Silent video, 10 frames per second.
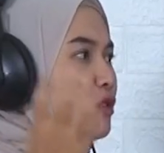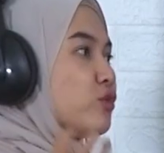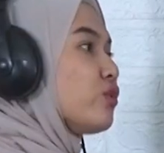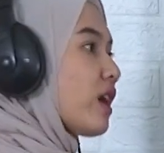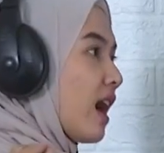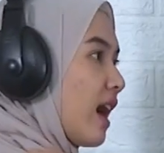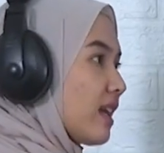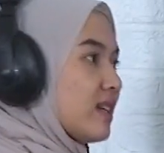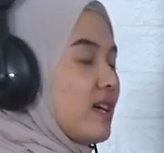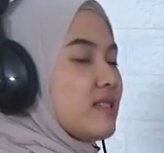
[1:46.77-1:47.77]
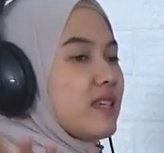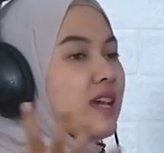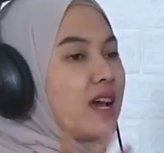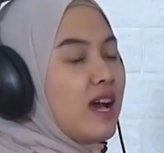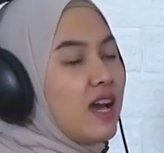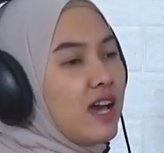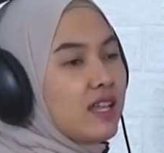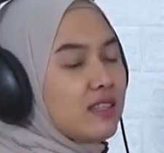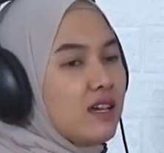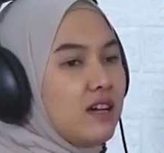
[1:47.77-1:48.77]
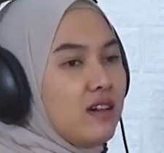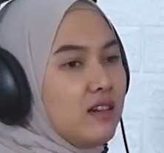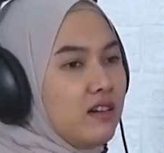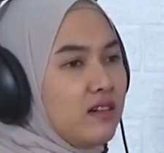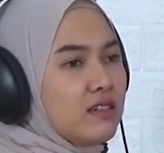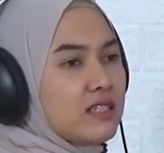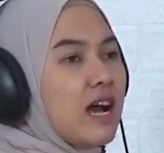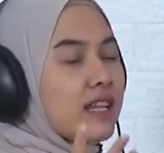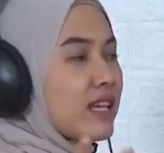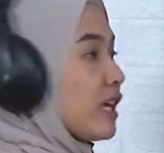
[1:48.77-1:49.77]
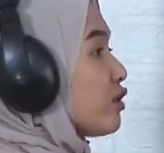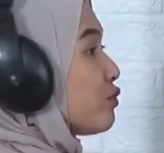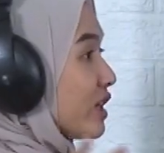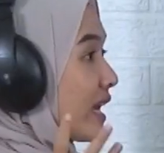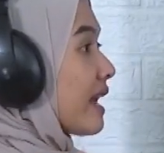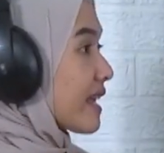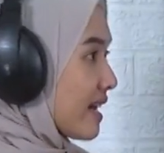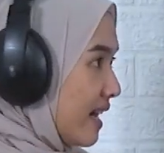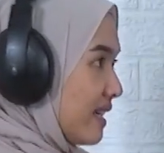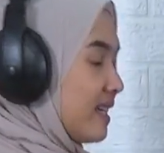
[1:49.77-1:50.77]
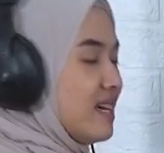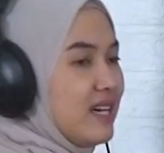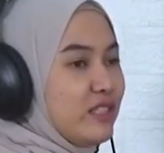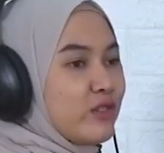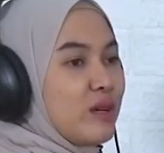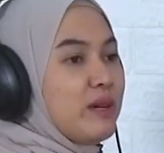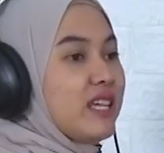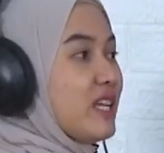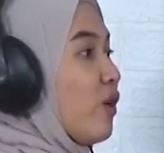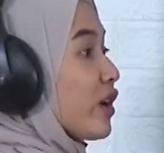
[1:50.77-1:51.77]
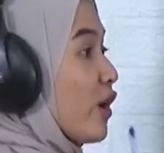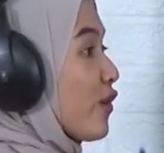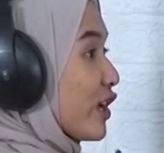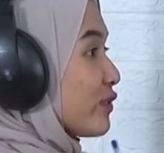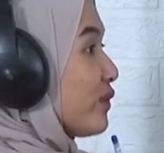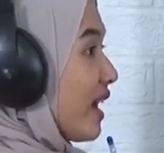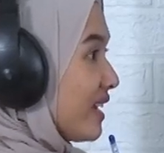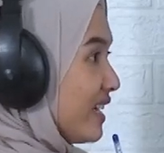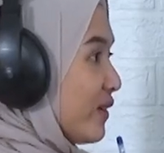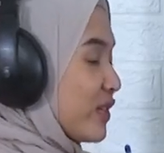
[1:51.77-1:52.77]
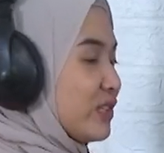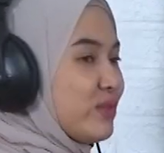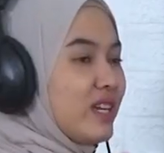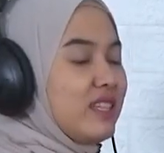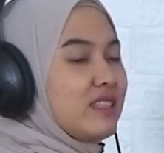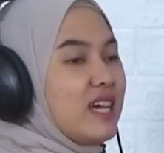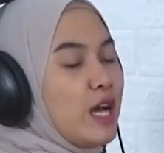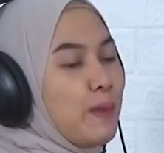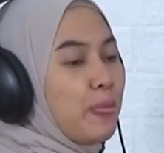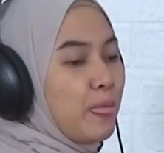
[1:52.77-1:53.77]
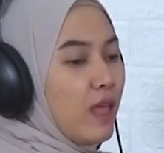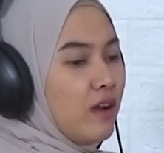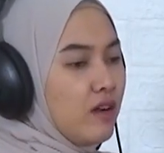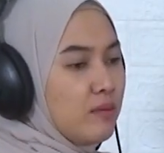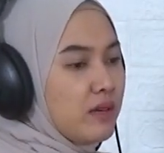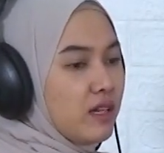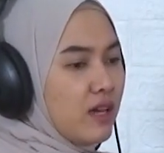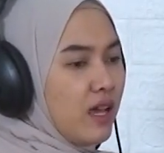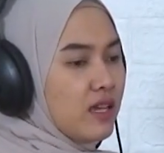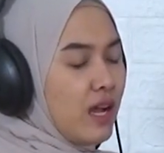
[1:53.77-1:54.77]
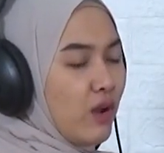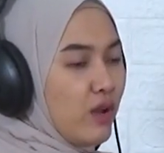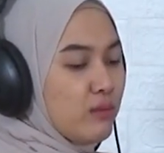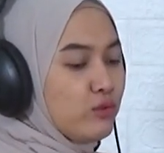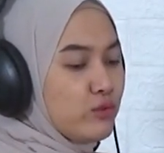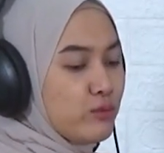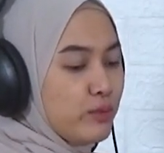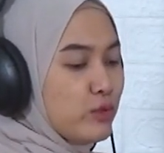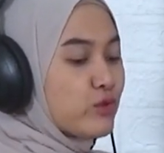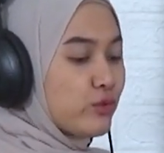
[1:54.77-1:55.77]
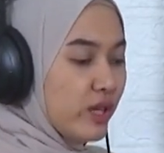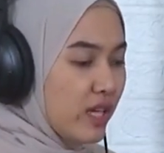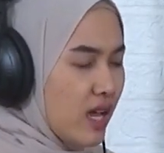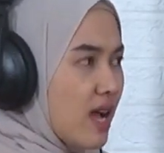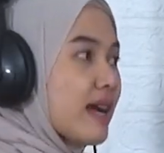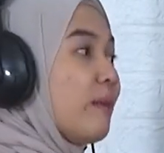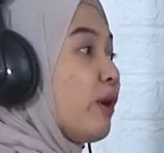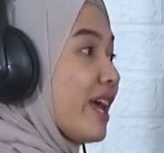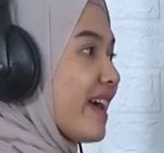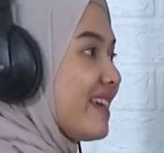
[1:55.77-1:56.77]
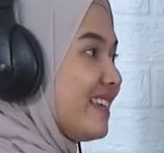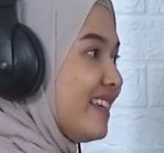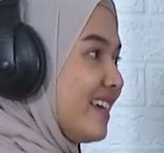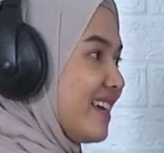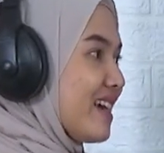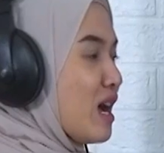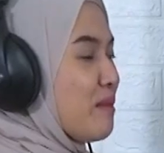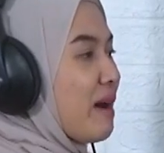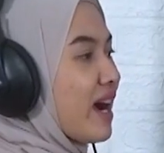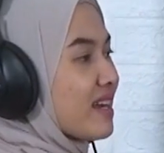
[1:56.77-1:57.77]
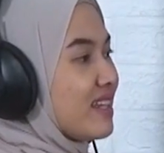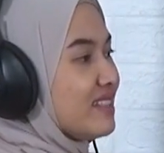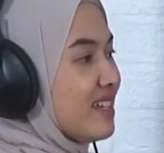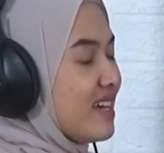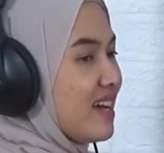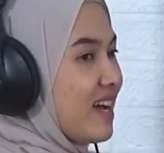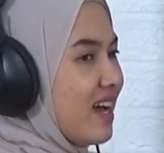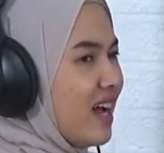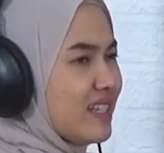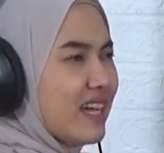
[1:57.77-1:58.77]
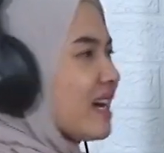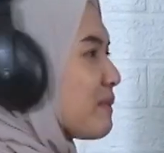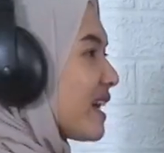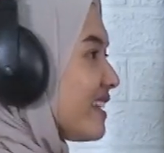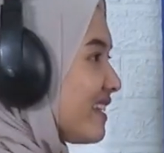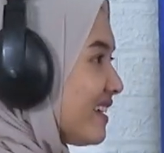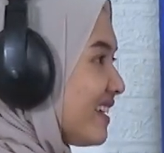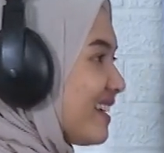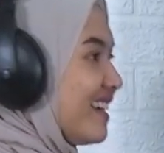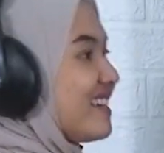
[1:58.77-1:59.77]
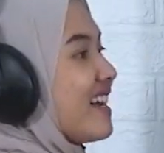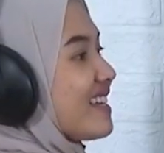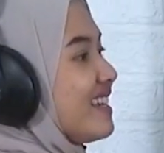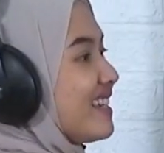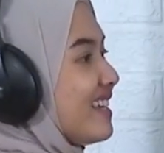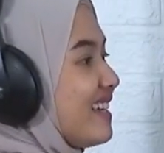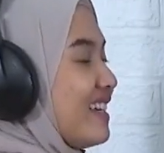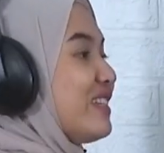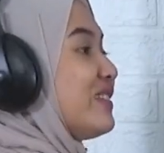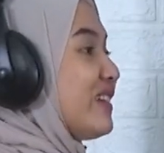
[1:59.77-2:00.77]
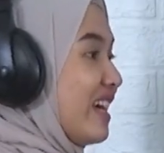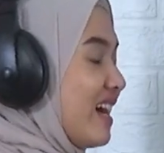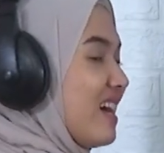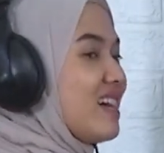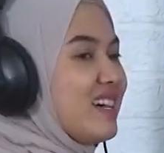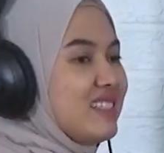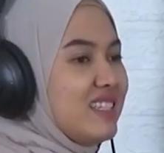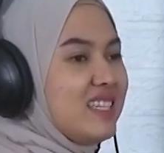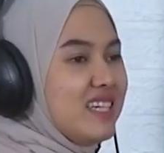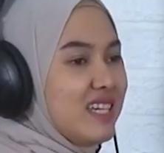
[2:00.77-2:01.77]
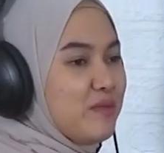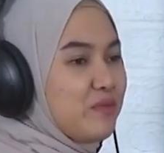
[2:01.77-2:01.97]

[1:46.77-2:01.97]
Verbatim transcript: masukan, nasihat, syarat eh, saran atau mungkin larangan, terutama dari orang-orang tua nih, orang tua kita eh, mengenai kalau ibu menyusui nggak boleh kayak gini, makanannya jangan makan ini, hindari ini gitu yeah, ya. Iya. Jadi